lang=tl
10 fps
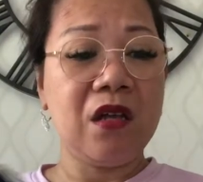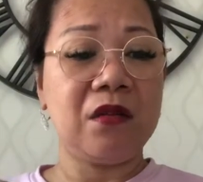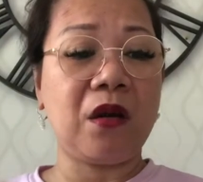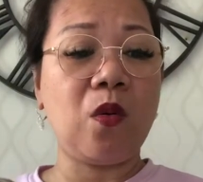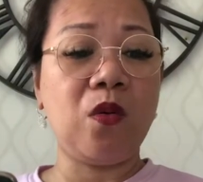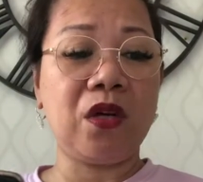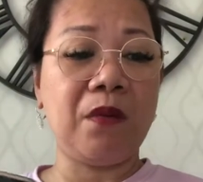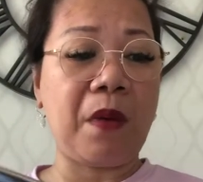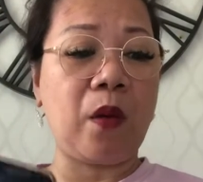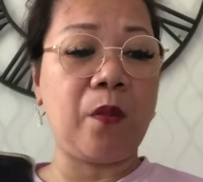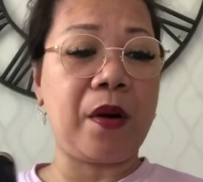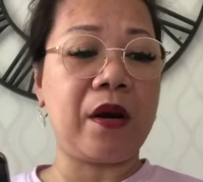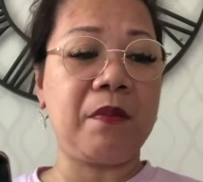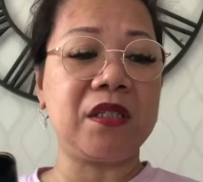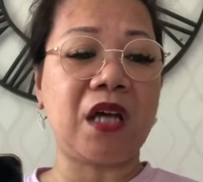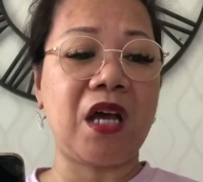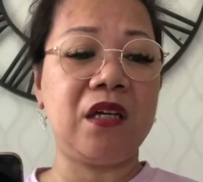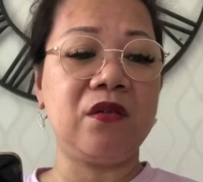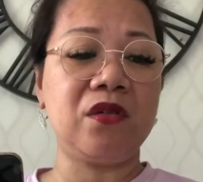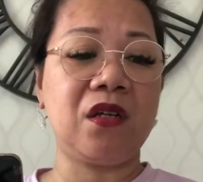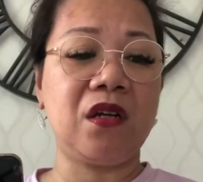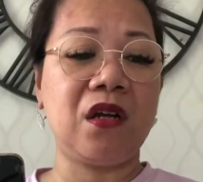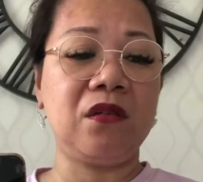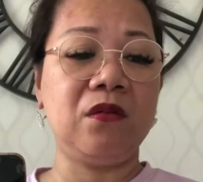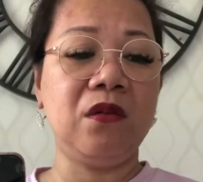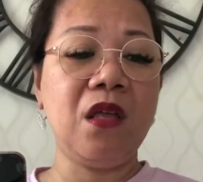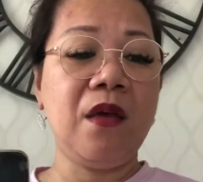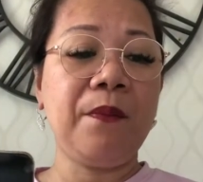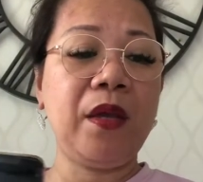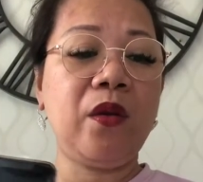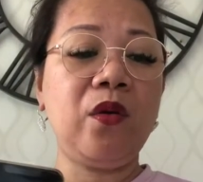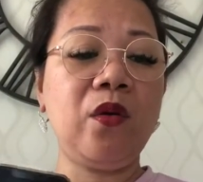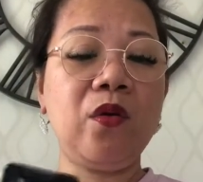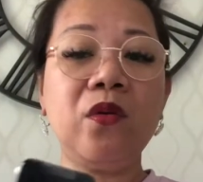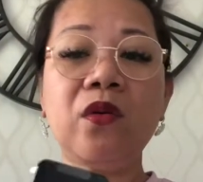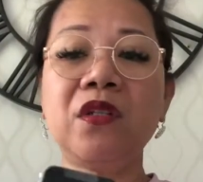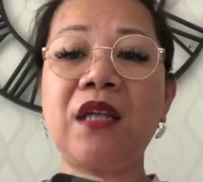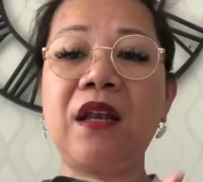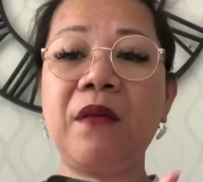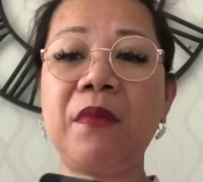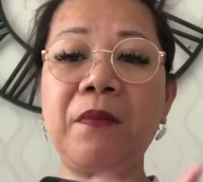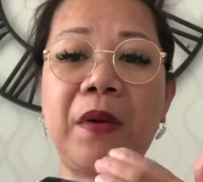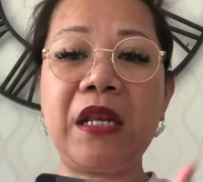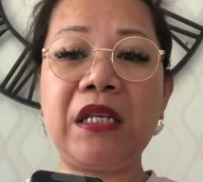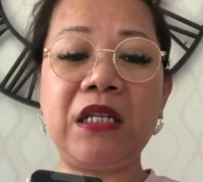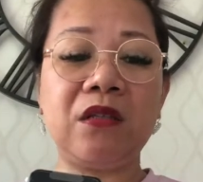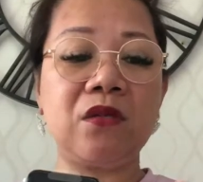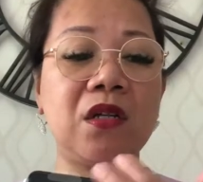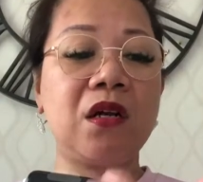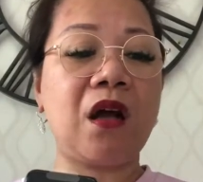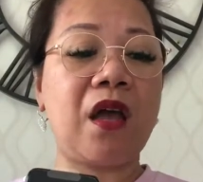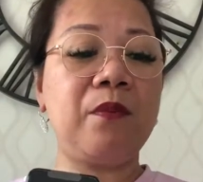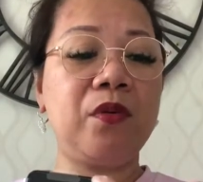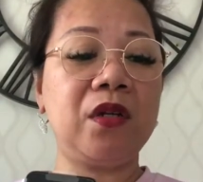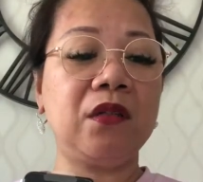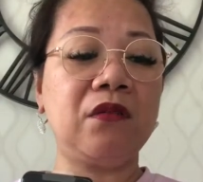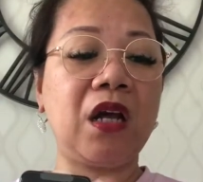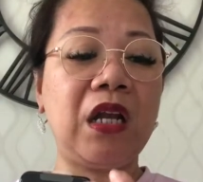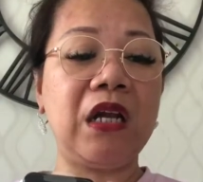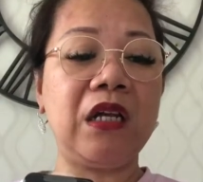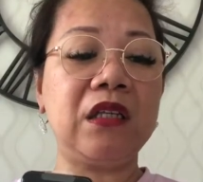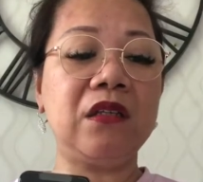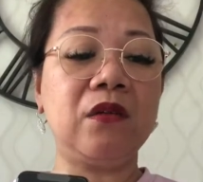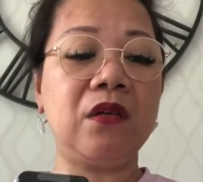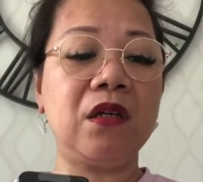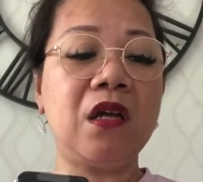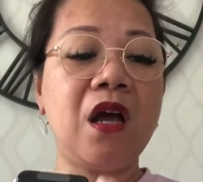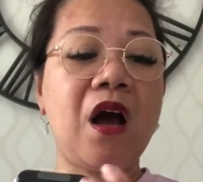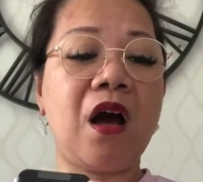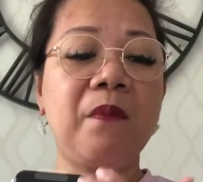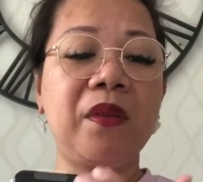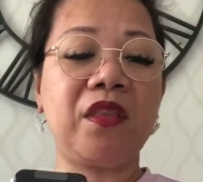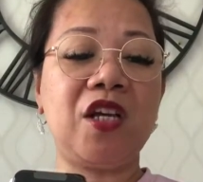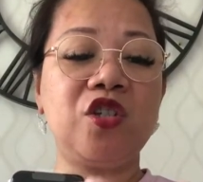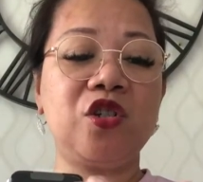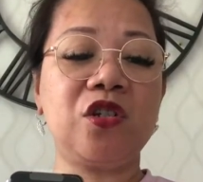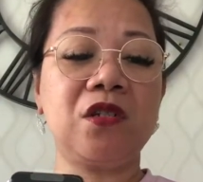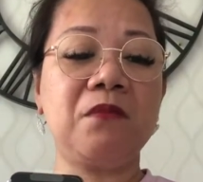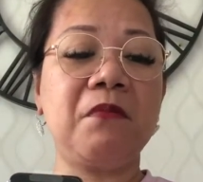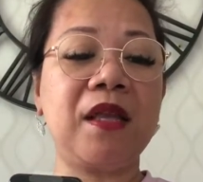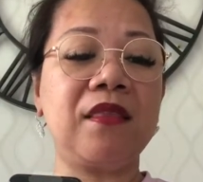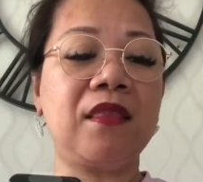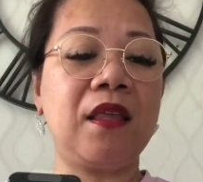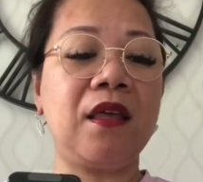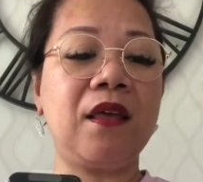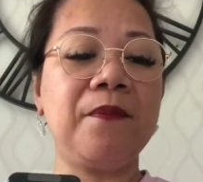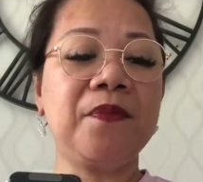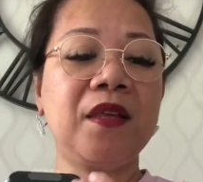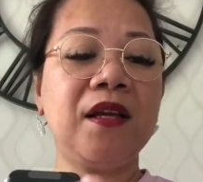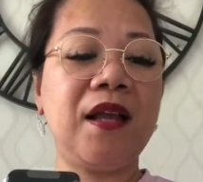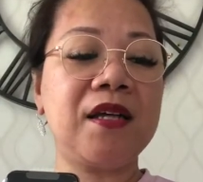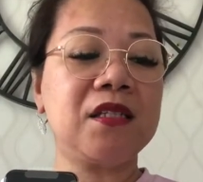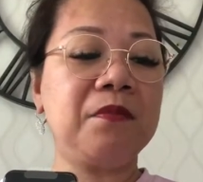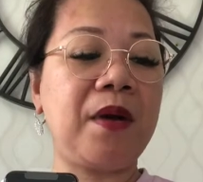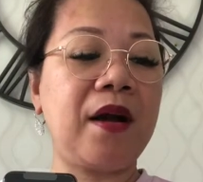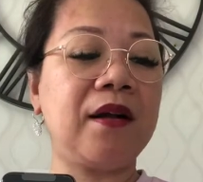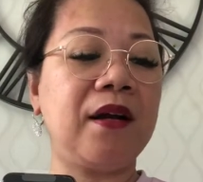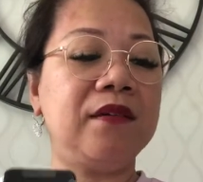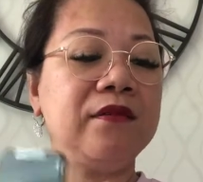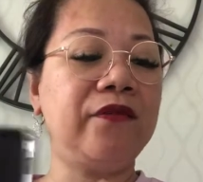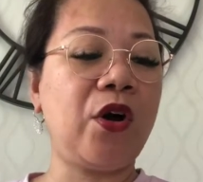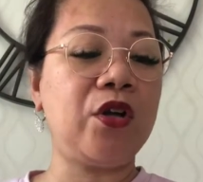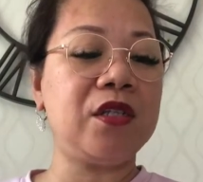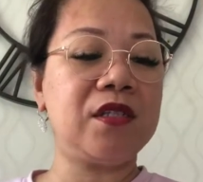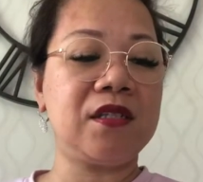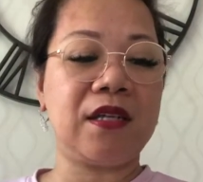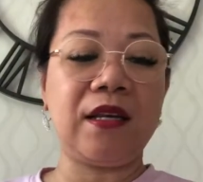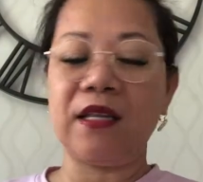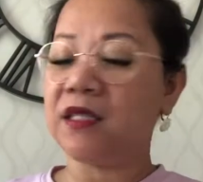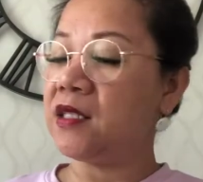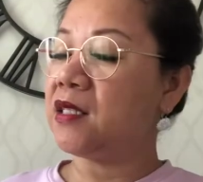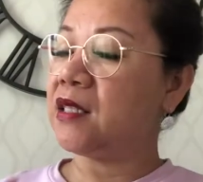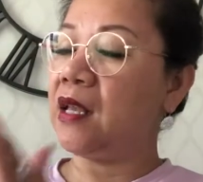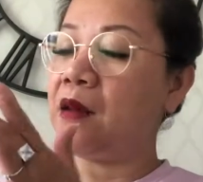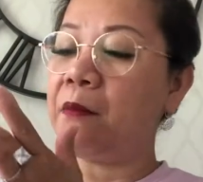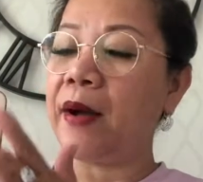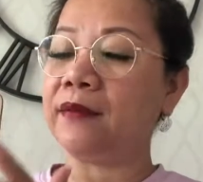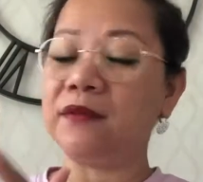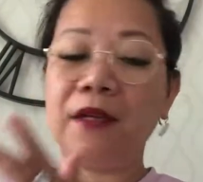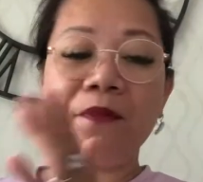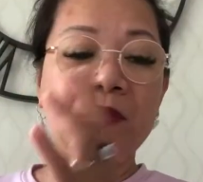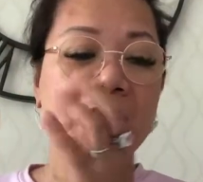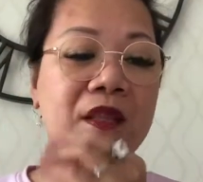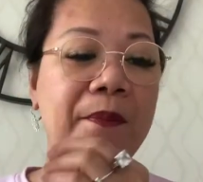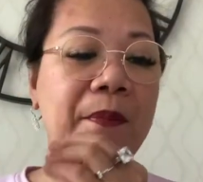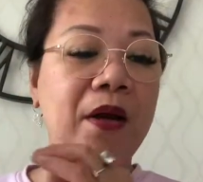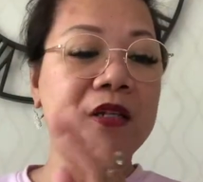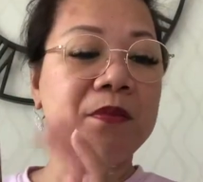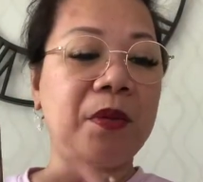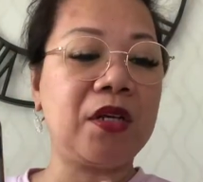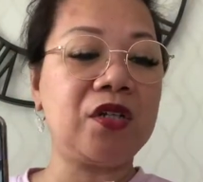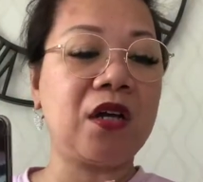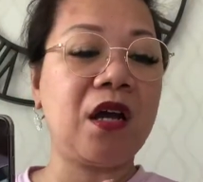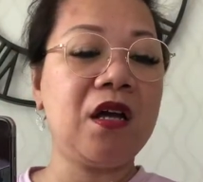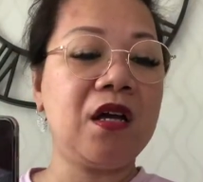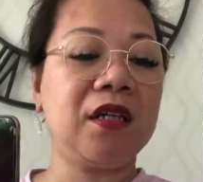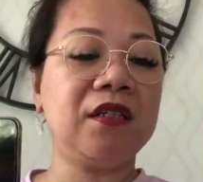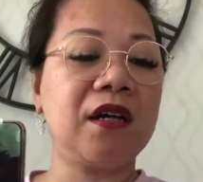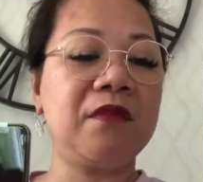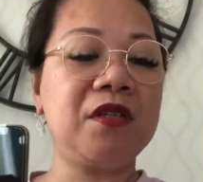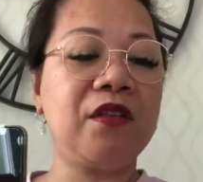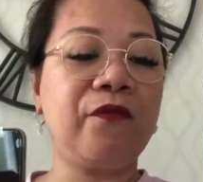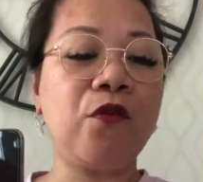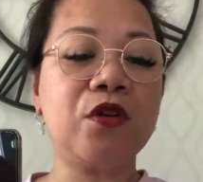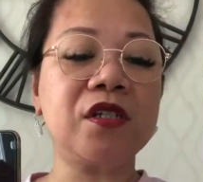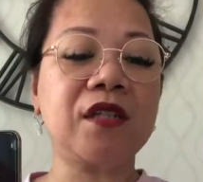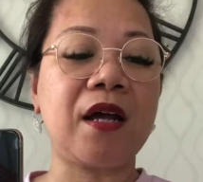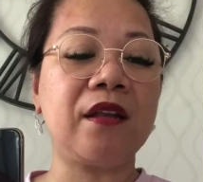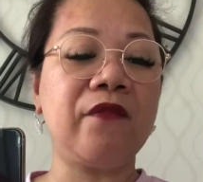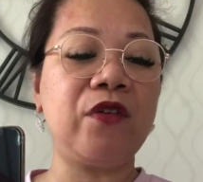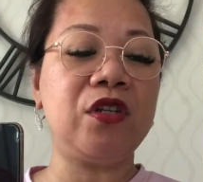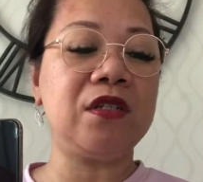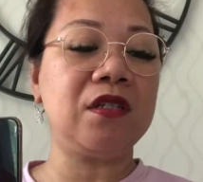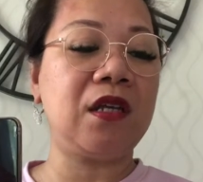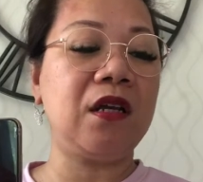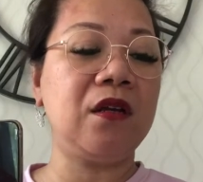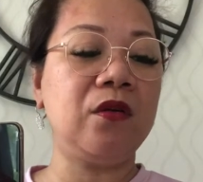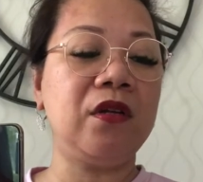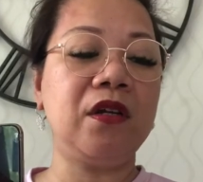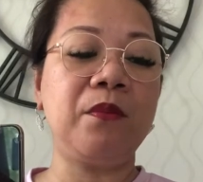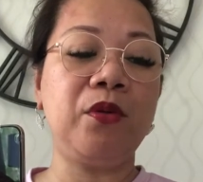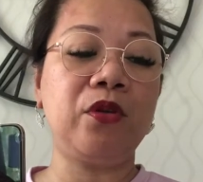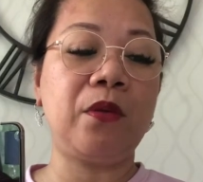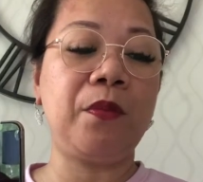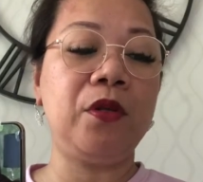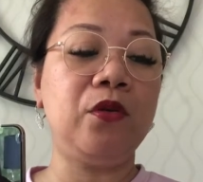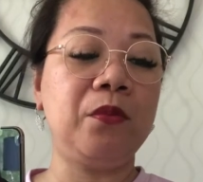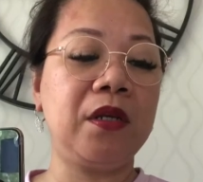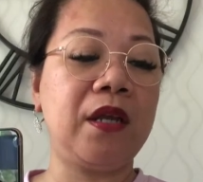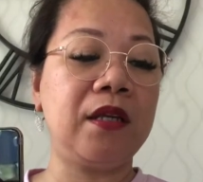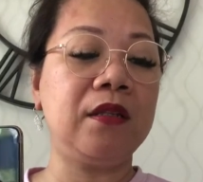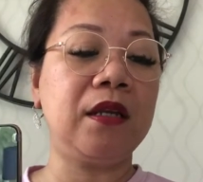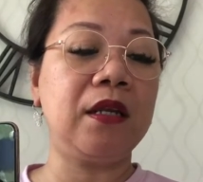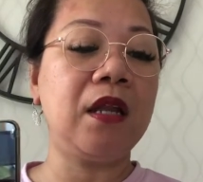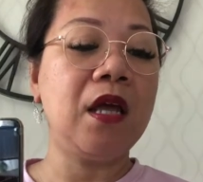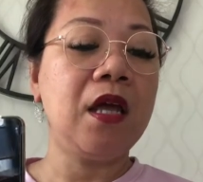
Nag-google pa ako para basahin ko siya na ano. Pero yung salamin pala dito sa iPhone na to, nakalagay dito eh, Haba Textures Matte Glass Back and Flawless Stainless Steel Band na palace pala siya and come with four stunning finishes including a beautiful new midnight green.